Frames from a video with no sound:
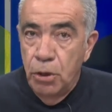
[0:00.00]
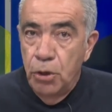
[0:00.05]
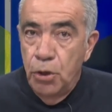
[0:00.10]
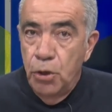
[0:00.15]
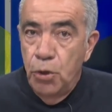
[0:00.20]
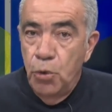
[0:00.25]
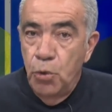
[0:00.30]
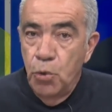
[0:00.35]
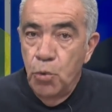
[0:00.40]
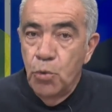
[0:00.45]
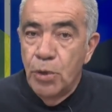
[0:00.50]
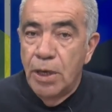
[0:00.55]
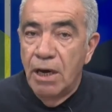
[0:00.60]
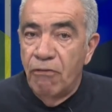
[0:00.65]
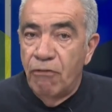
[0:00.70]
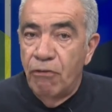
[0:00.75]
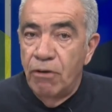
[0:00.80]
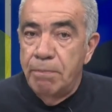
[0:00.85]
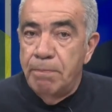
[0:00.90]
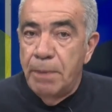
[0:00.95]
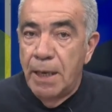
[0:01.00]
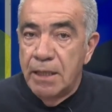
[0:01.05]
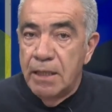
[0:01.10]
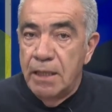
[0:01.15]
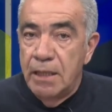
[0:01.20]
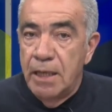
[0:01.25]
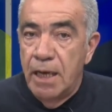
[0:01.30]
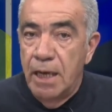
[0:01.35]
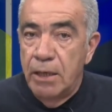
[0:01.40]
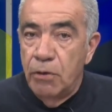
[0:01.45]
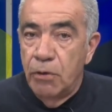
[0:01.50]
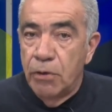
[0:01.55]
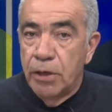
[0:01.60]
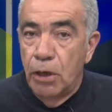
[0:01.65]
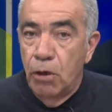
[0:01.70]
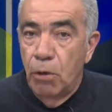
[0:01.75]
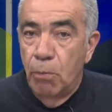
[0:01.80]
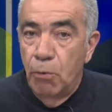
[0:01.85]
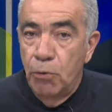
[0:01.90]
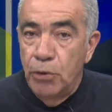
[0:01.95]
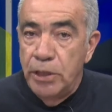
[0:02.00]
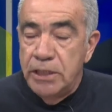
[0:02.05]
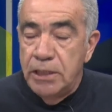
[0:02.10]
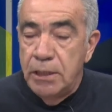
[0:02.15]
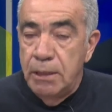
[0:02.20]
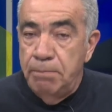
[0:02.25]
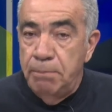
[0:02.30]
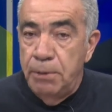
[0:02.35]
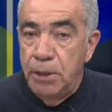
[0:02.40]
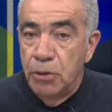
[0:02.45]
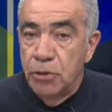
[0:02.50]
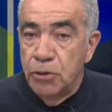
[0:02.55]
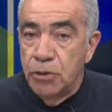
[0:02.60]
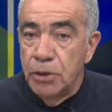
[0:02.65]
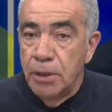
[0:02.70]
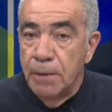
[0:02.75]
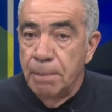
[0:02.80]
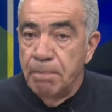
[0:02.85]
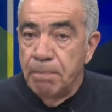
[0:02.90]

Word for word: Nunca fui partidario que los municipios